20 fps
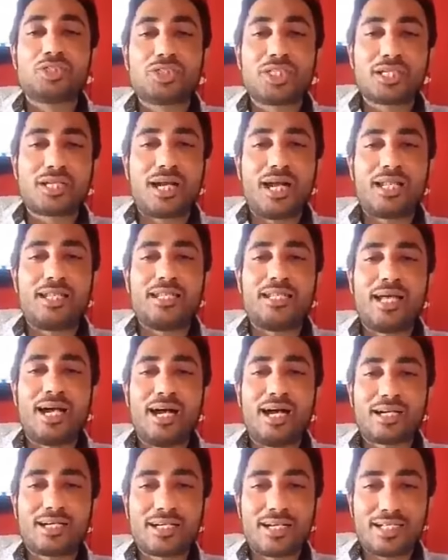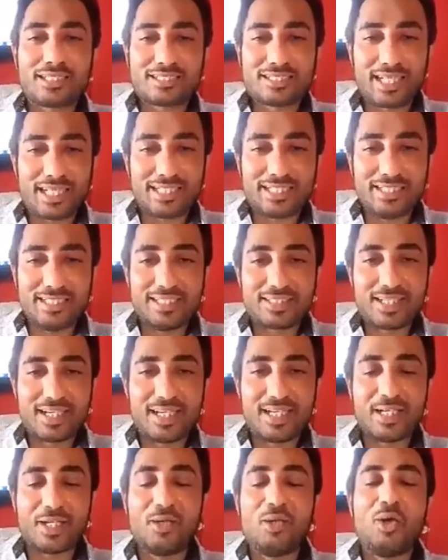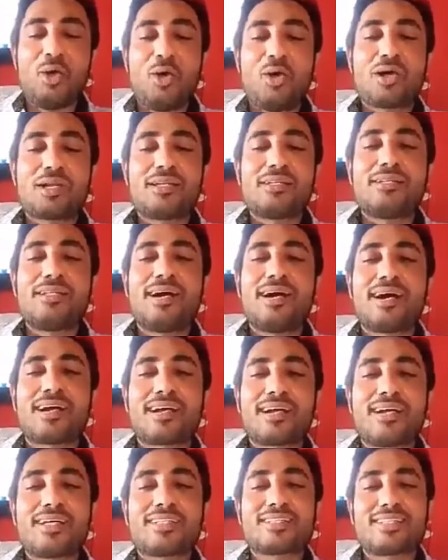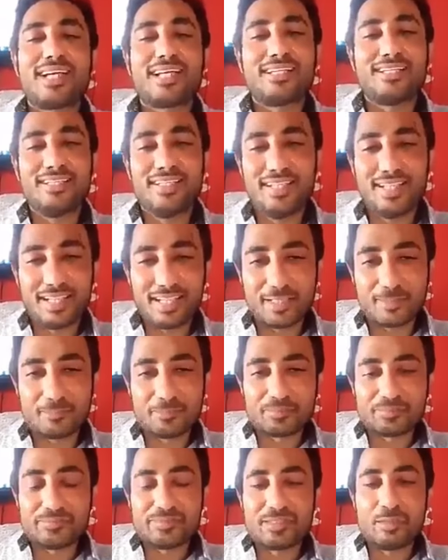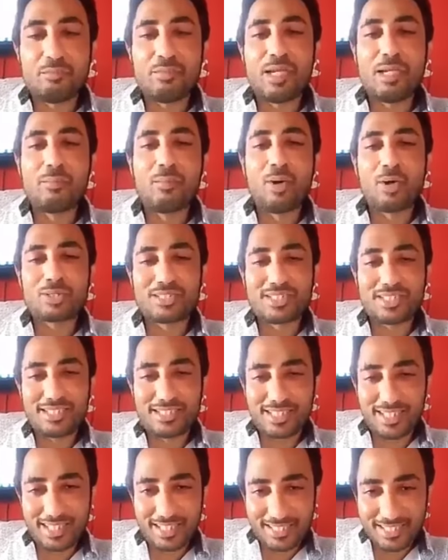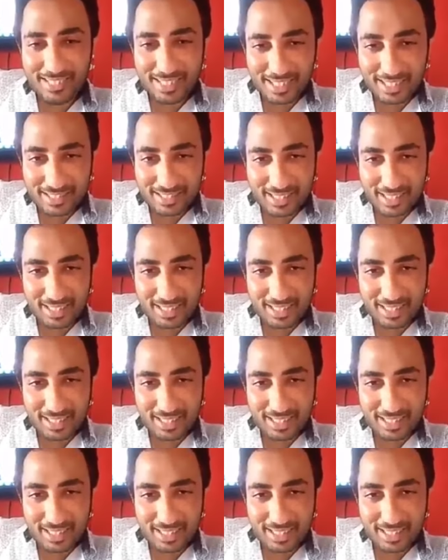बेशक अल्लाह हक का साथ देता है और अल्लाह हक का साथ देगा मैं मौत से नहीं